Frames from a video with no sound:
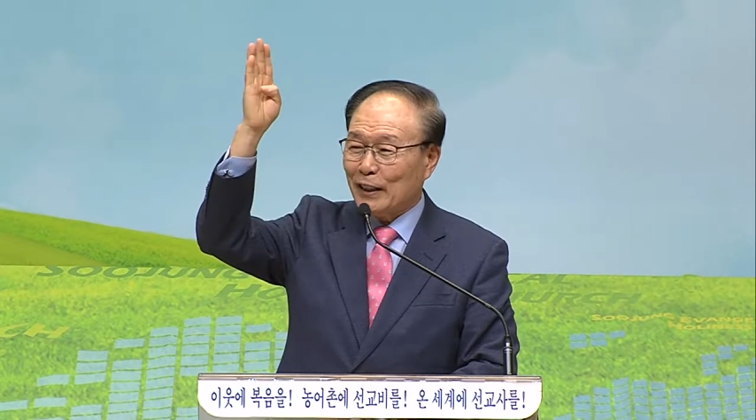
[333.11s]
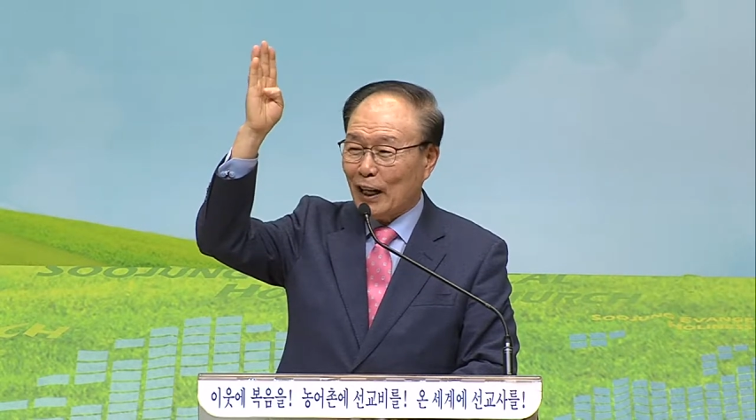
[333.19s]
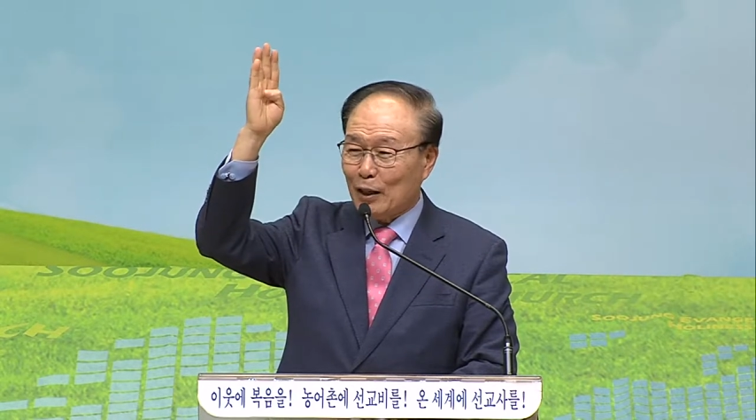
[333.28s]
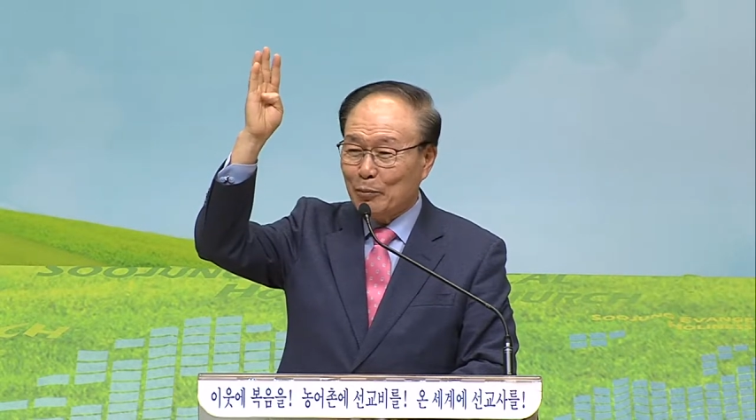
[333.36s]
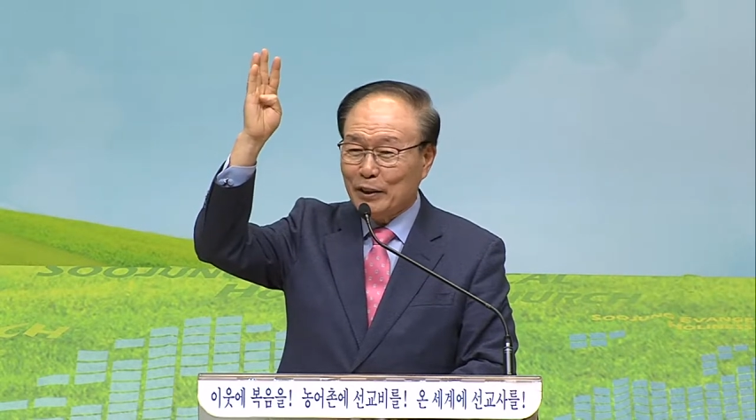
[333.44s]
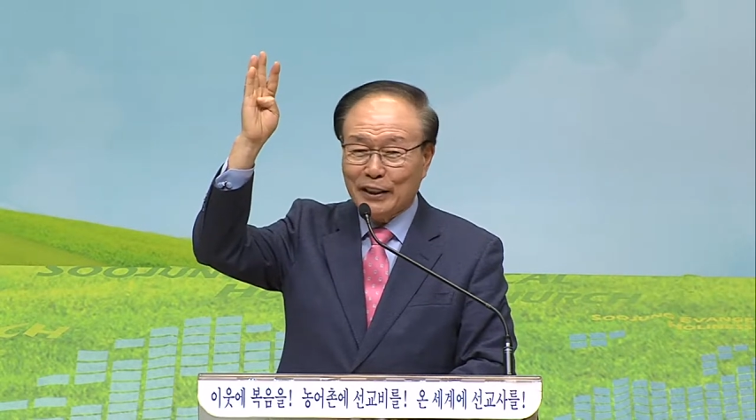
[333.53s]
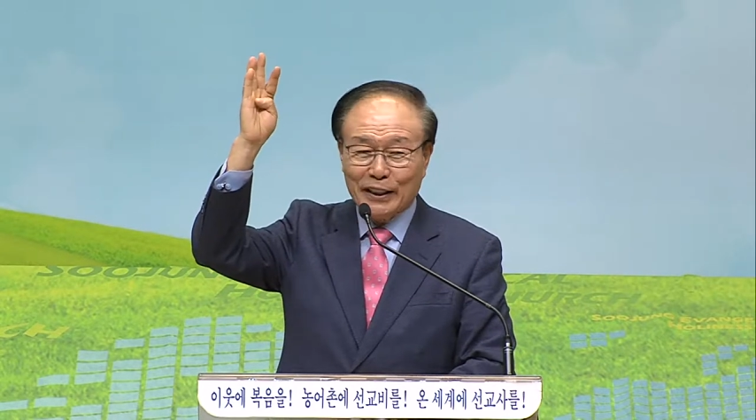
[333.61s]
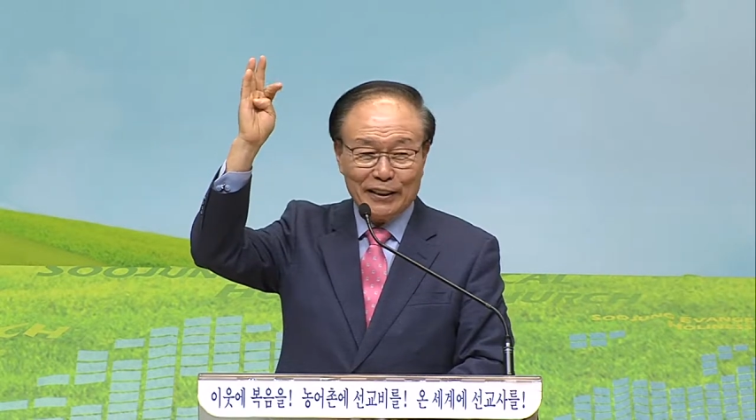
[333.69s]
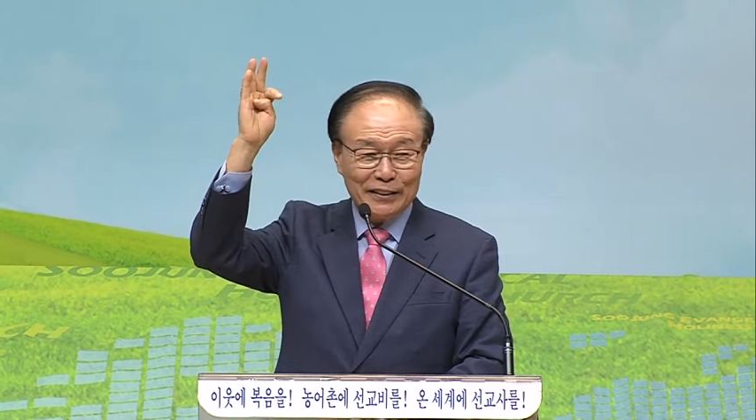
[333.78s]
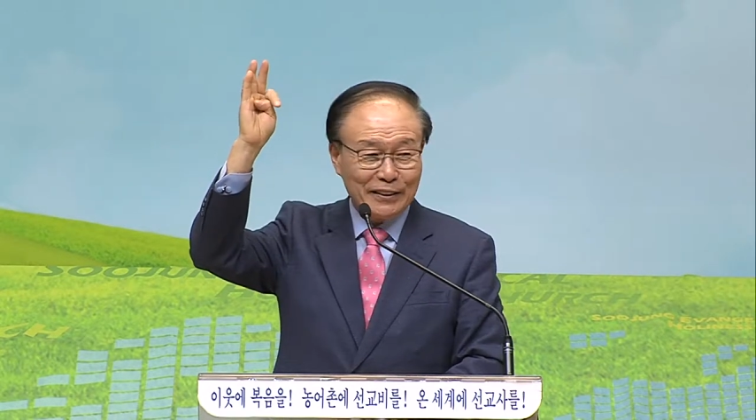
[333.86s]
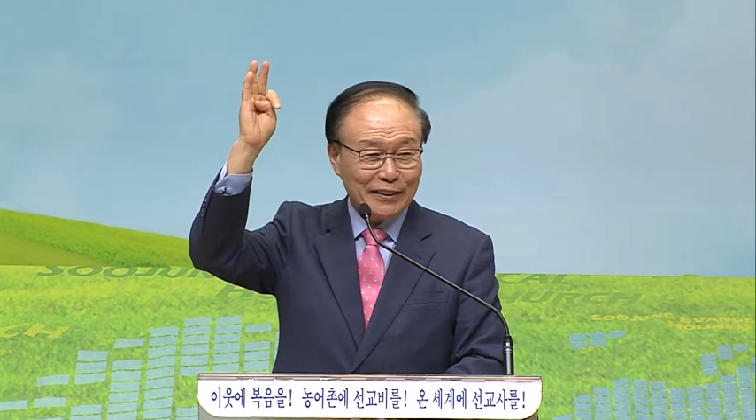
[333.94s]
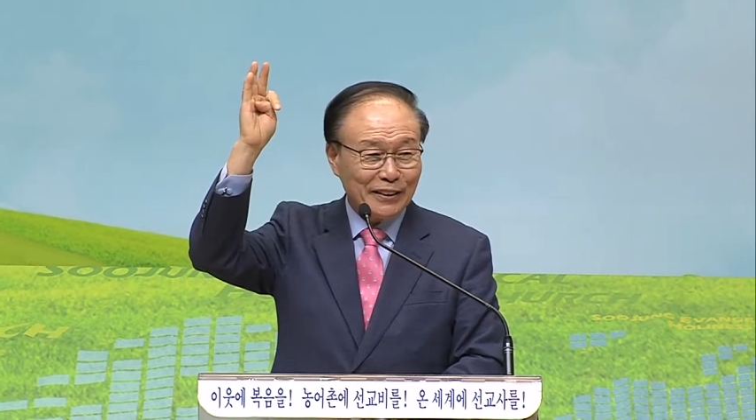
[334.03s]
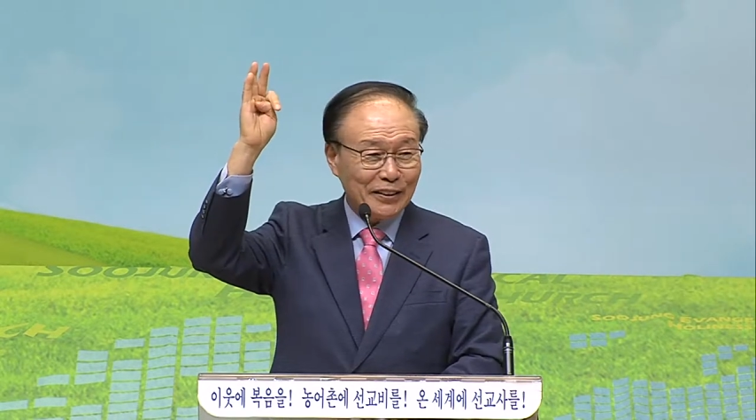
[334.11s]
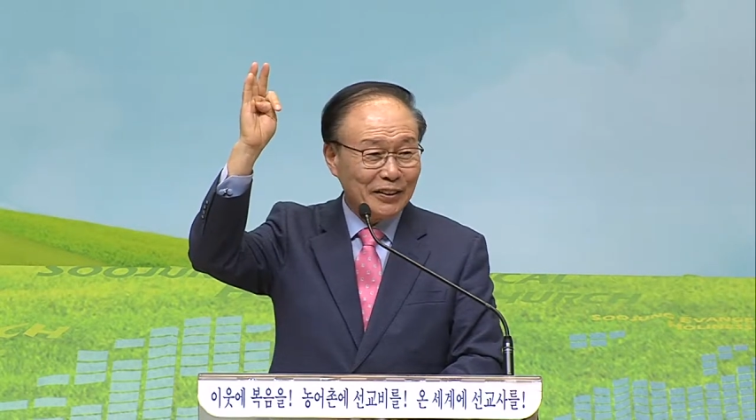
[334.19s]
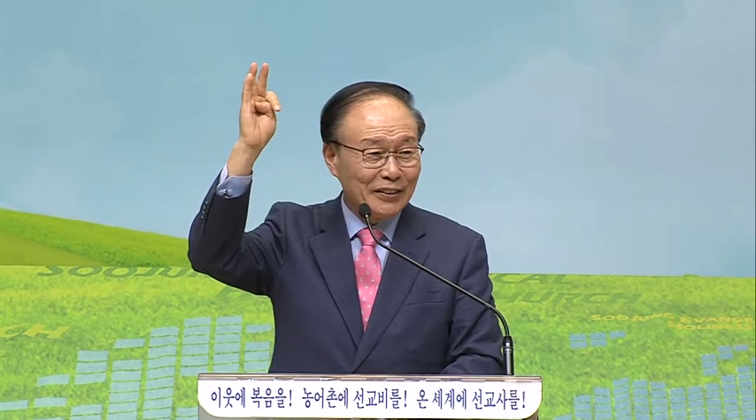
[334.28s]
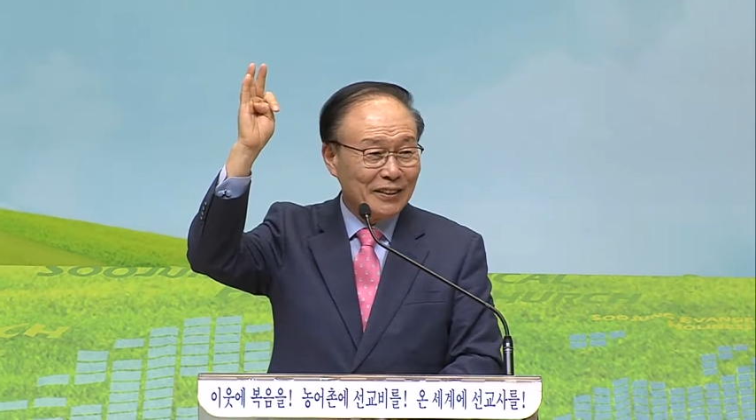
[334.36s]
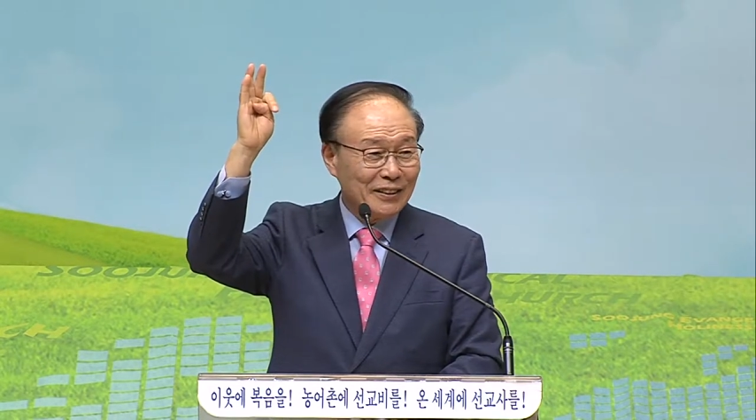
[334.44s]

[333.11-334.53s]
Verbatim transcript: 할머니 계셨어요.